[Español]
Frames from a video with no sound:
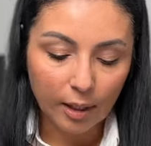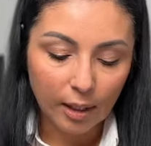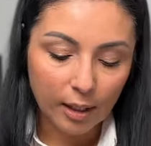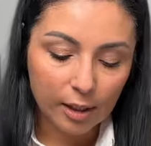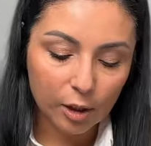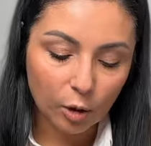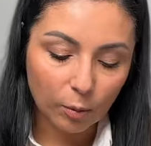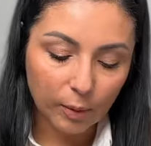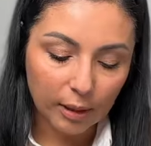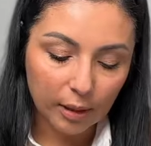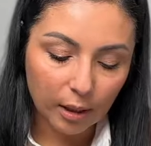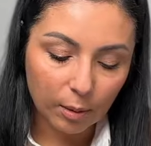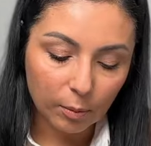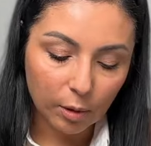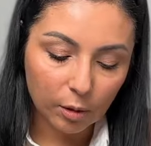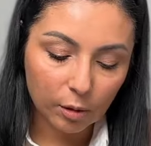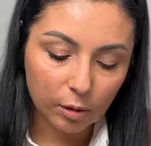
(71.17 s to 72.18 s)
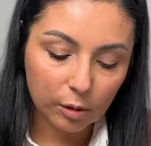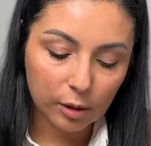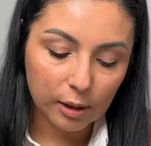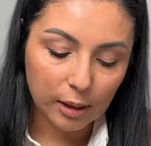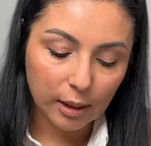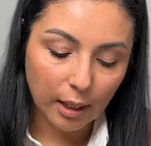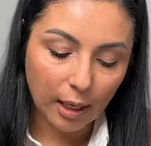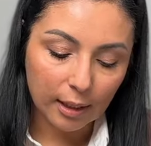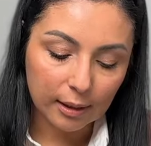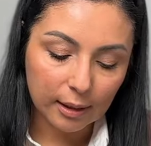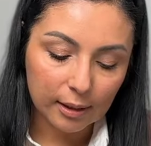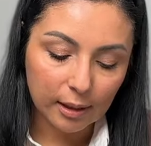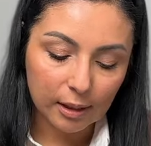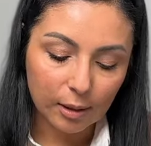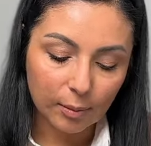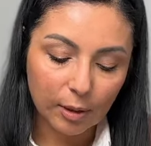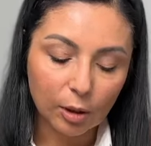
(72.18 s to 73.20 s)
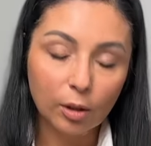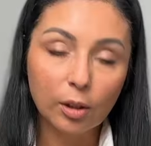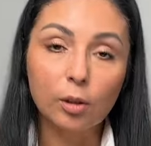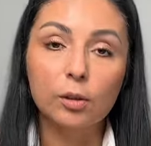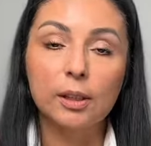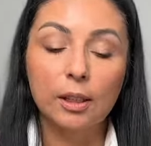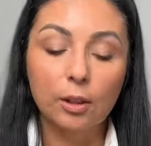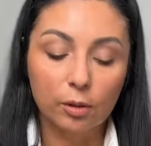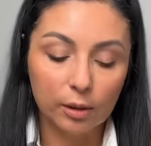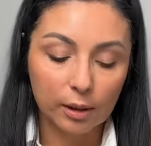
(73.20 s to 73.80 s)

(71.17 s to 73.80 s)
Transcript: sometimos actos de nacimiento de los hijos.